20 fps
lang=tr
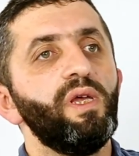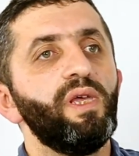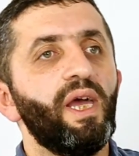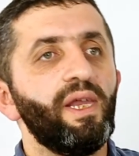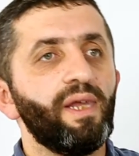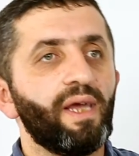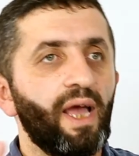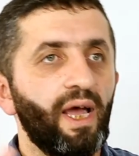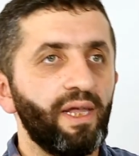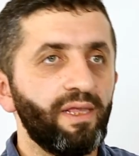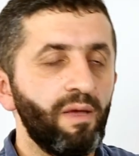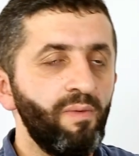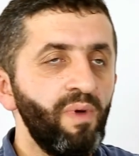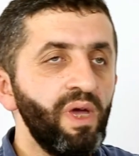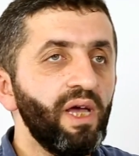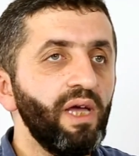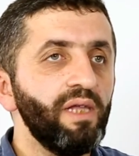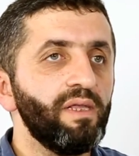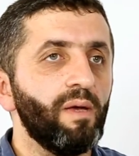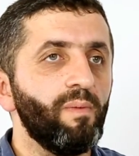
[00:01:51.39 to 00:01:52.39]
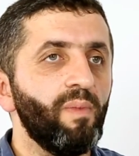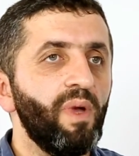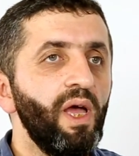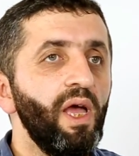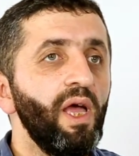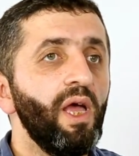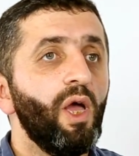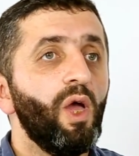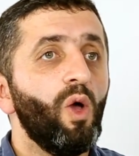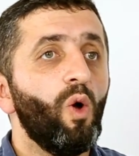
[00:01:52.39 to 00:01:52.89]
Yani kademe
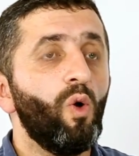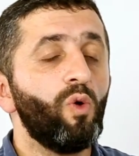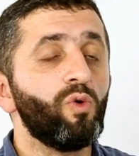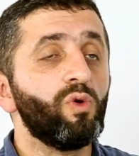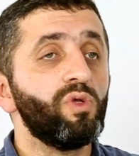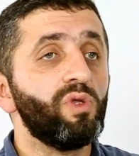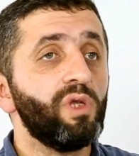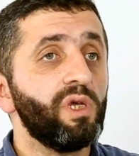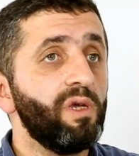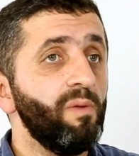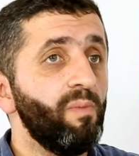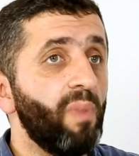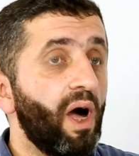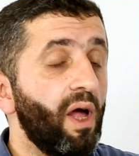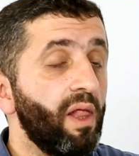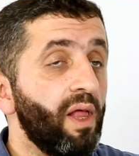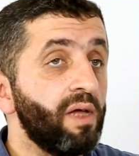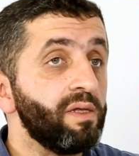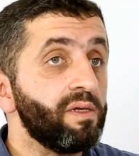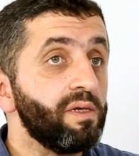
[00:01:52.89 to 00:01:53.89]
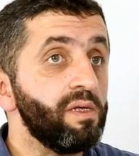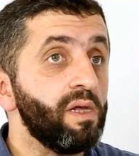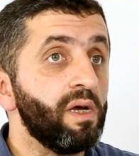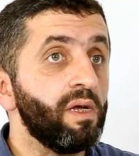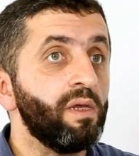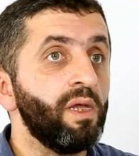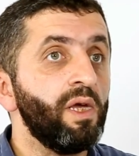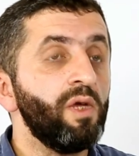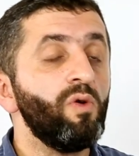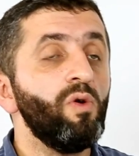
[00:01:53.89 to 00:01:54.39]
kademe örgütteki
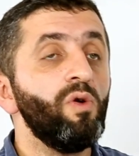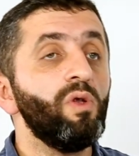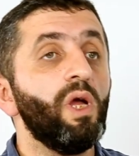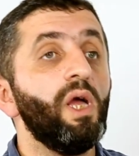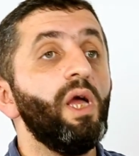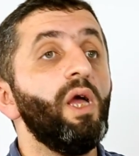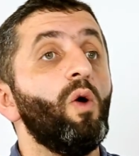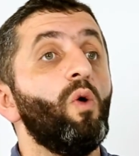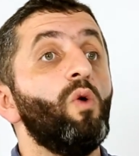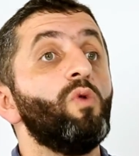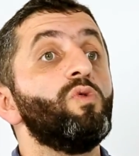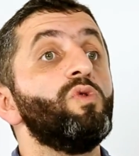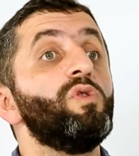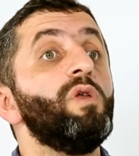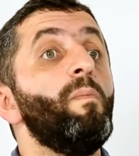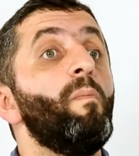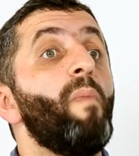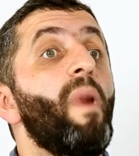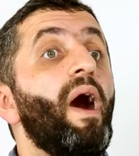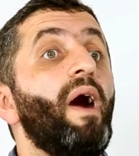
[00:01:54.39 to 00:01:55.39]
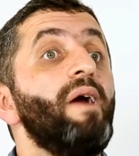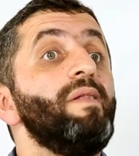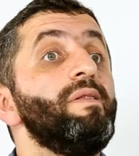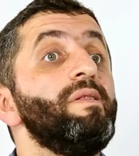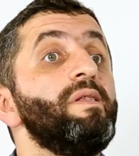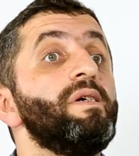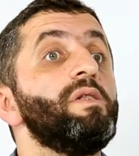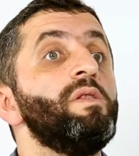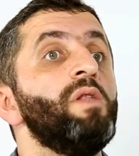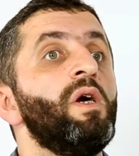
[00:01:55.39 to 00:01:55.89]
bağlantılarına göre, örgüte
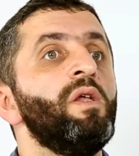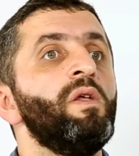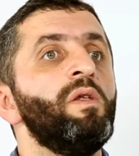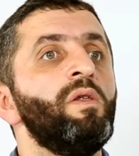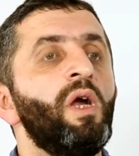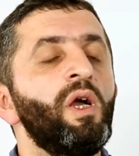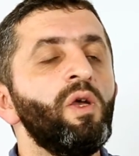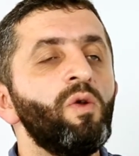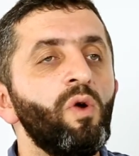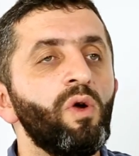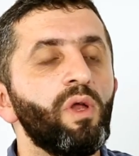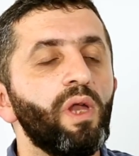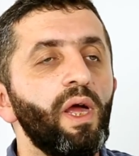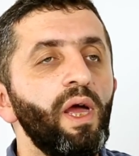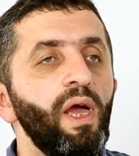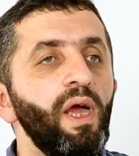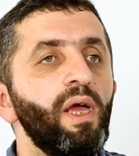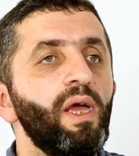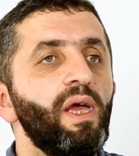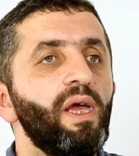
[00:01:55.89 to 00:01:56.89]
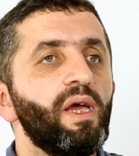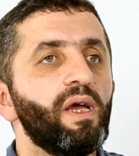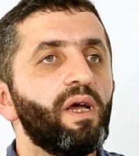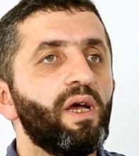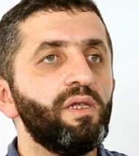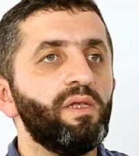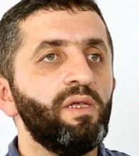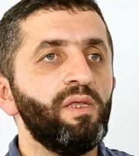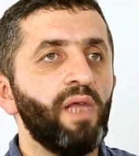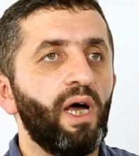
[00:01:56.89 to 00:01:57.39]
bağlılıklarına göre
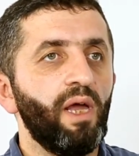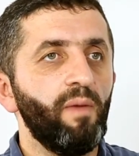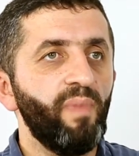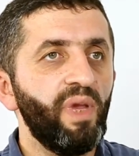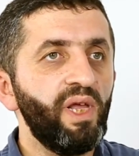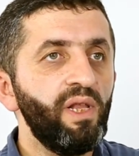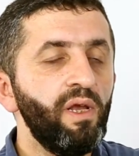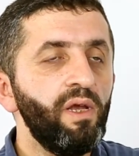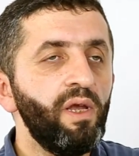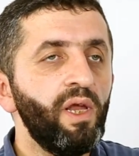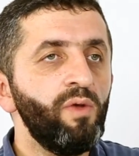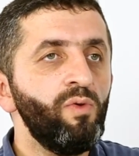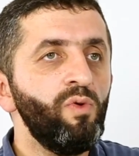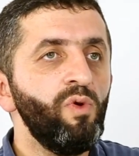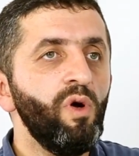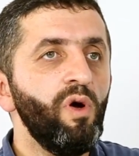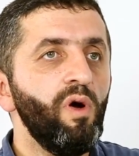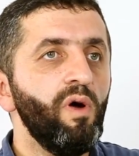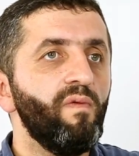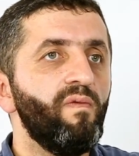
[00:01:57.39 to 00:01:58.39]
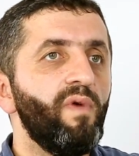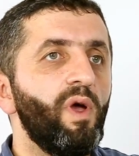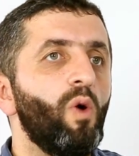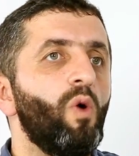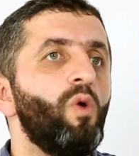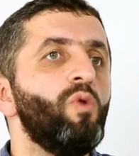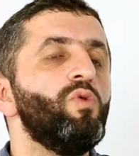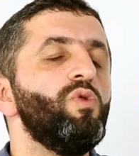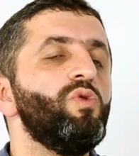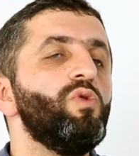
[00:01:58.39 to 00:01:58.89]
kadınlar belirleniyor ve
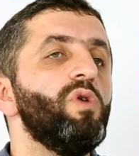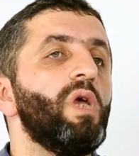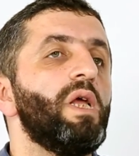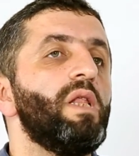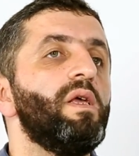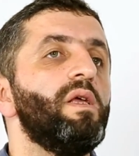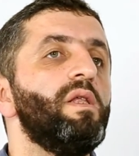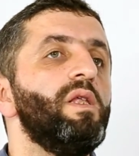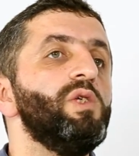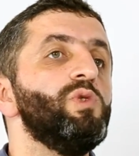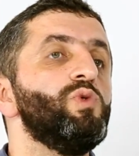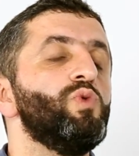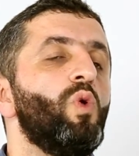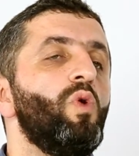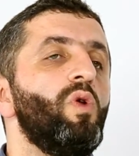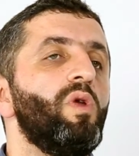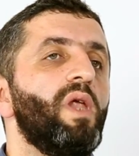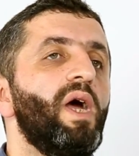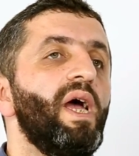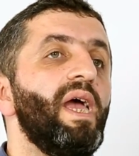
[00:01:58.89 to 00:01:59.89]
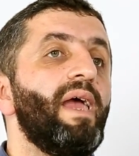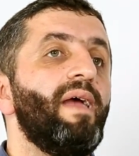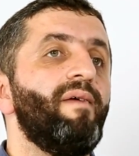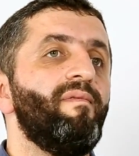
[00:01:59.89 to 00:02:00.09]
örgüt üyeleriyle zorla